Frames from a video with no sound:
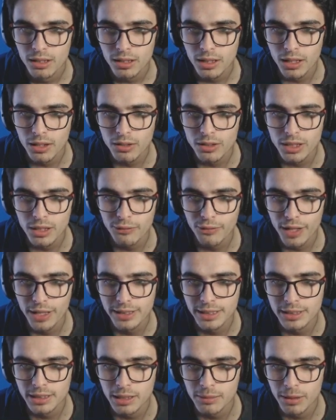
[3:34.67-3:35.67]
che cosa fa
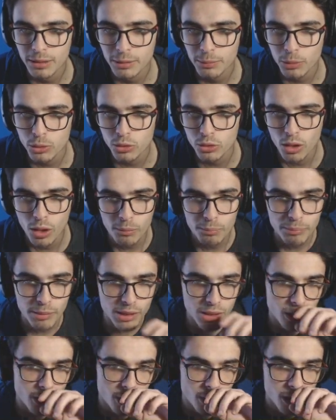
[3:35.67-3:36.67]
esattamente? Posso
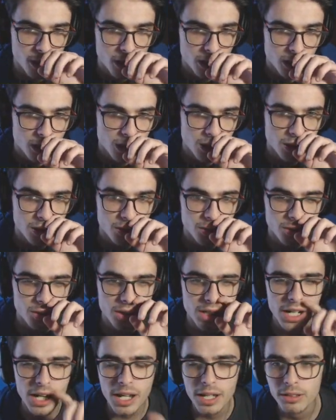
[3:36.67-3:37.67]
romperlo? Non
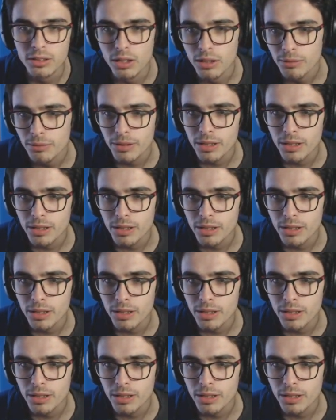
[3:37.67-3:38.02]
credo,